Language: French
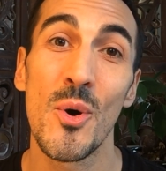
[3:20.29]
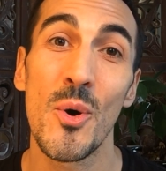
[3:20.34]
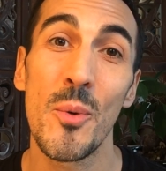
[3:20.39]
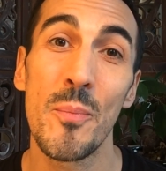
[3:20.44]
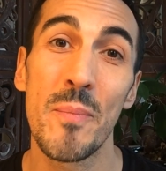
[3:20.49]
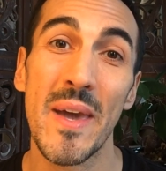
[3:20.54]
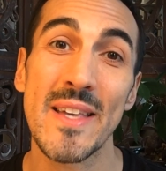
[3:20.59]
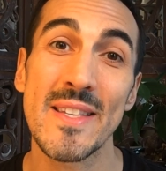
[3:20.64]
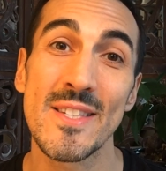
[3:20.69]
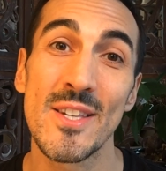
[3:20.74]

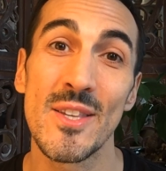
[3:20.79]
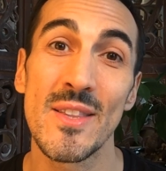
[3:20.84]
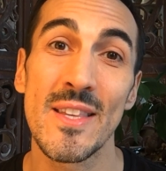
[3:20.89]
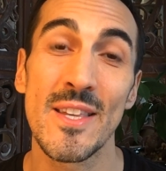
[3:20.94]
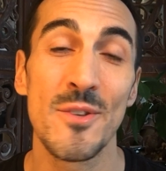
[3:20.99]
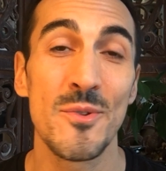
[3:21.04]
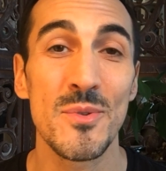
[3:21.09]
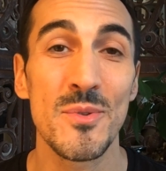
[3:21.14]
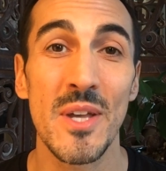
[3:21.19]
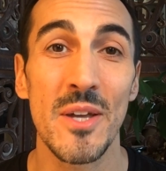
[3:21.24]
aux
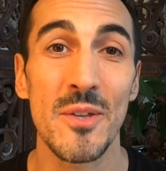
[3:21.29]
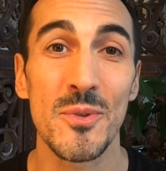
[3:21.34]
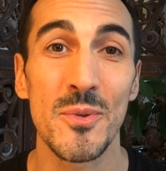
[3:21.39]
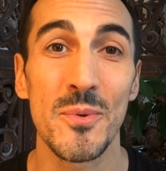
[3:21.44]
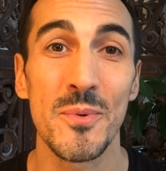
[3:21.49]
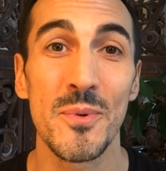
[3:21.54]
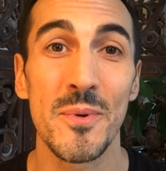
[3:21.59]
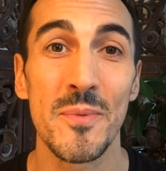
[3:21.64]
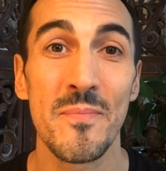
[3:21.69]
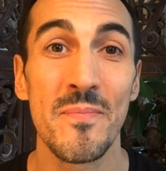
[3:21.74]
personnes qui nous
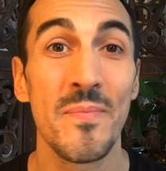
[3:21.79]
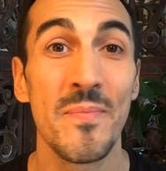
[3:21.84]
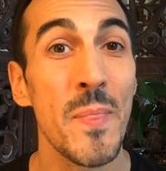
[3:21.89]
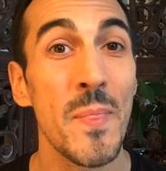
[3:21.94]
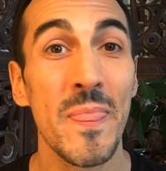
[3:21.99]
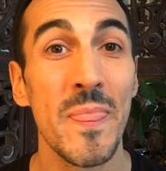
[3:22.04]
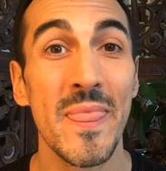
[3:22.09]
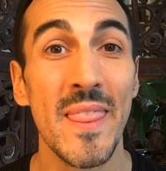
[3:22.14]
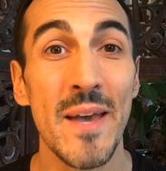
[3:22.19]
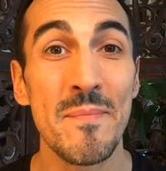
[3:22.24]
entourent.
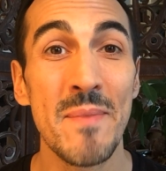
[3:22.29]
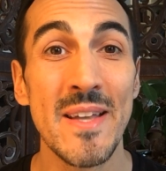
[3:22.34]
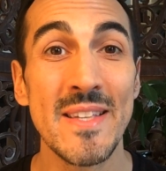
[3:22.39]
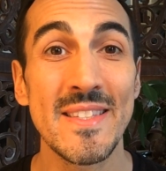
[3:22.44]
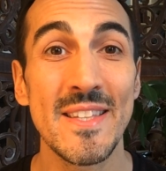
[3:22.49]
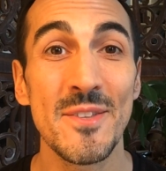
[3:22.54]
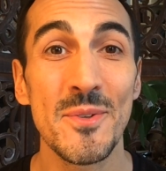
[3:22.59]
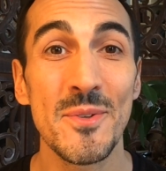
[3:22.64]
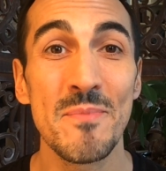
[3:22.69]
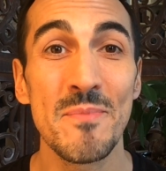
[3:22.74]

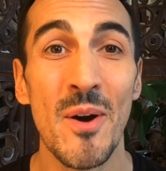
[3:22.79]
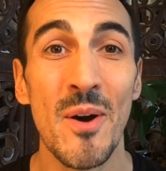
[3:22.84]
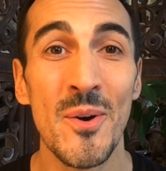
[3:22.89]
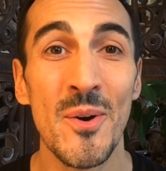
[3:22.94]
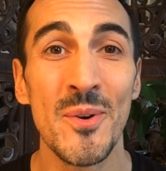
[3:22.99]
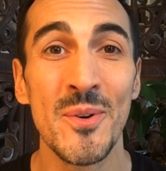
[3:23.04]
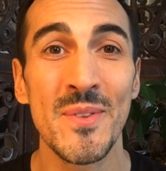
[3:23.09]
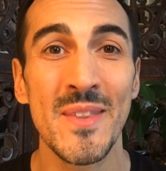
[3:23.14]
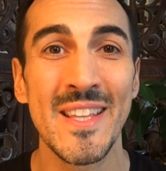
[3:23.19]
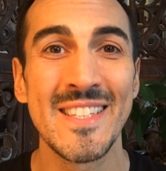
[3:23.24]
Namasté tout le
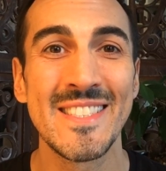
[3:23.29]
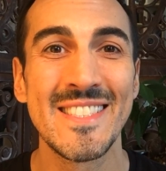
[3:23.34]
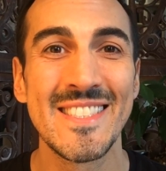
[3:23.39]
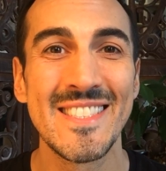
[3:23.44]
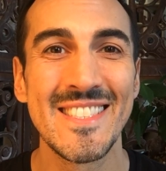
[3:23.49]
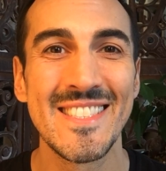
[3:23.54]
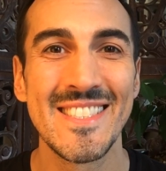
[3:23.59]
monde!